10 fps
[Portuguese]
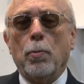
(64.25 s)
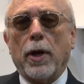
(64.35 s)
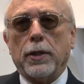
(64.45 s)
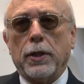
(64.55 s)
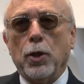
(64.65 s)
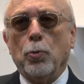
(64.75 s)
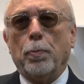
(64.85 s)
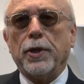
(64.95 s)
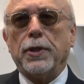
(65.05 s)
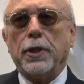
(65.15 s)
o Brasil
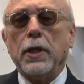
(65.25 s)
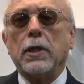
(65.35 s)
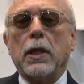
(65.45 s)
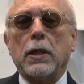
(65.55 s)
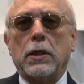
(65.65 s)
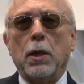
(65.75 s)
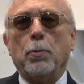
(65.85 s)
precisa se